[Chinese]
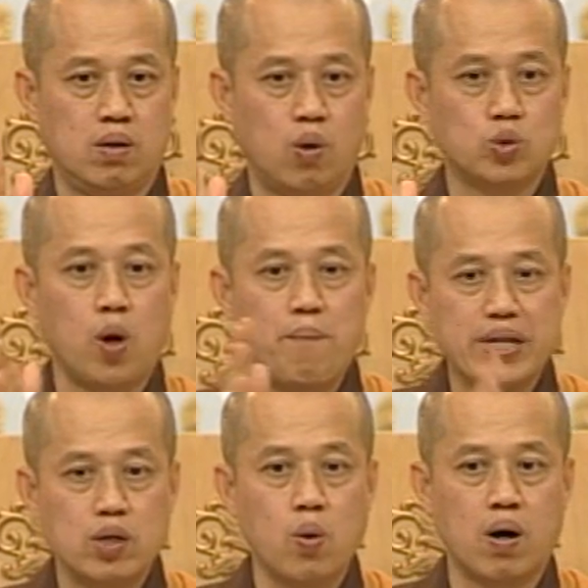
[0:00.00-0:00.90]
我如果
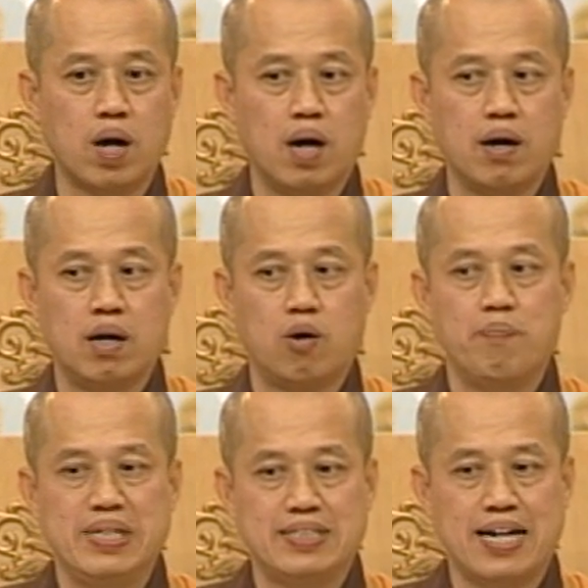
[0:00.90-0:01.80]
迷惑了，我
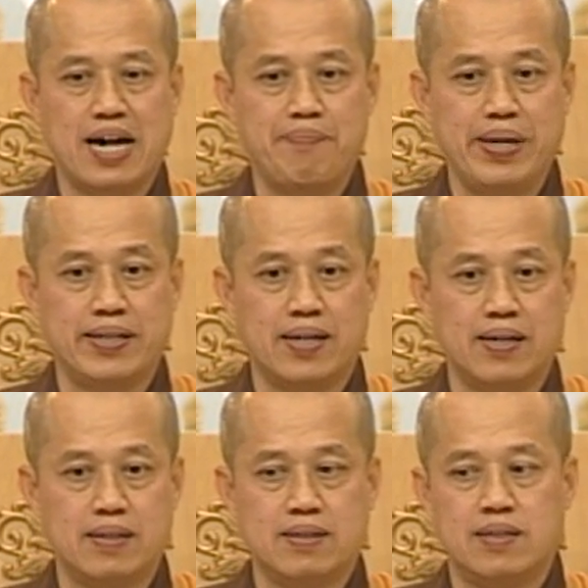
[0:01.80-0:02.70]
迷在哪边呢？